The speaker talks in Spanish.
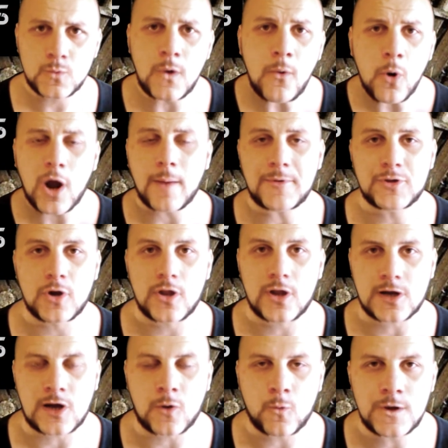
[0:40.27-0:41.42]
Nuevo
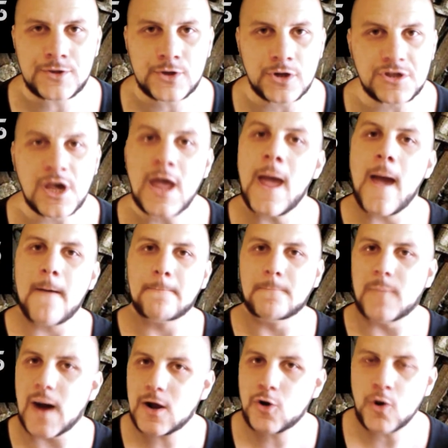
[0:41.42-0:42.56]
capítulo de reencuentros.
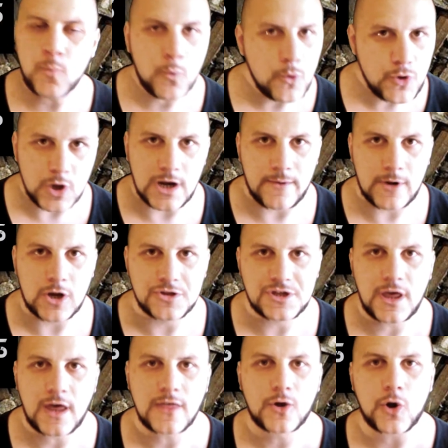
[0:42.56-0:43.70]
Bajó mucho la
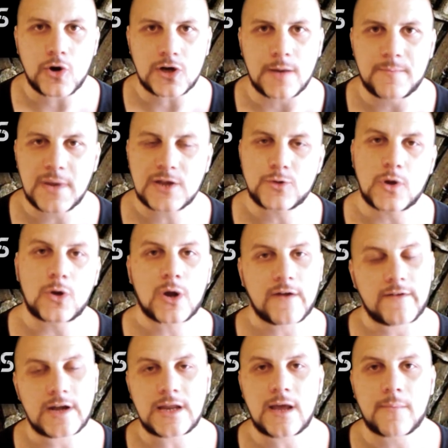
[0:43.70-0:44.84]
velocidad con respecto a
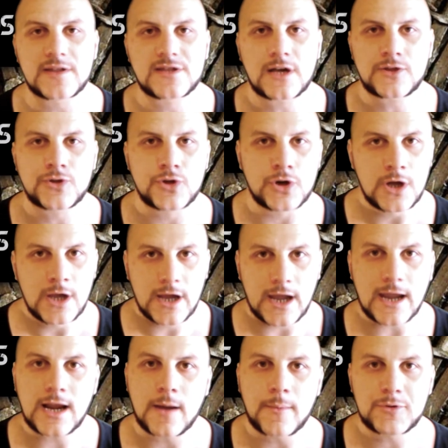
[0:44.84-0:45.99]
lo que venía pasando
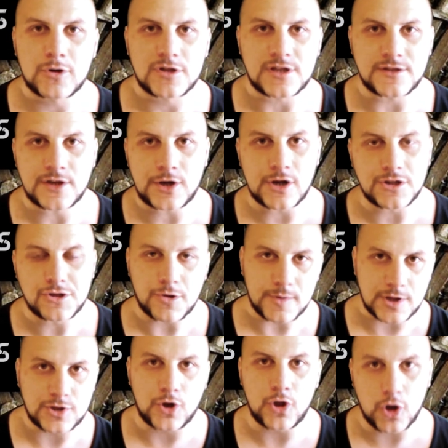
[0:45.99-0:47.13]
en capítulos anteriores,
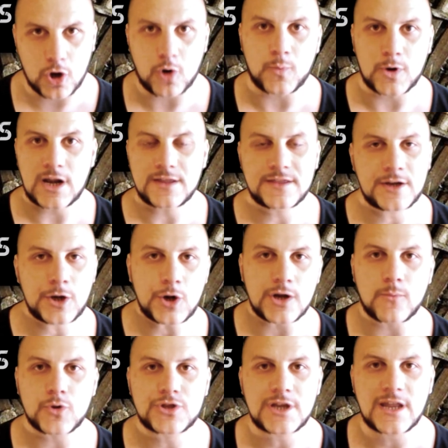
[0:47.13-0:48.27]
sobre todo como en la
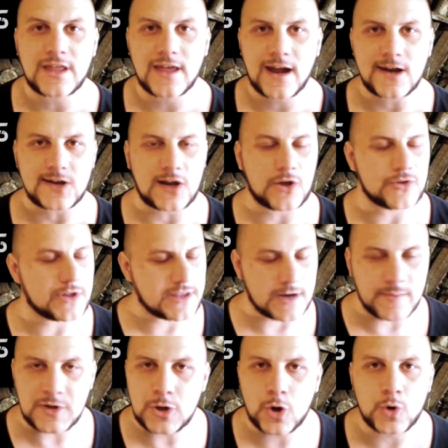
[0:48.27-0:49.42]
anterior, en Botinas de Guerra, donde
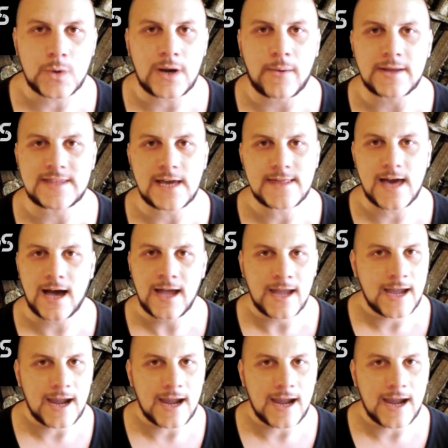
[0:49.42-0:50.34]
terminó con una batalla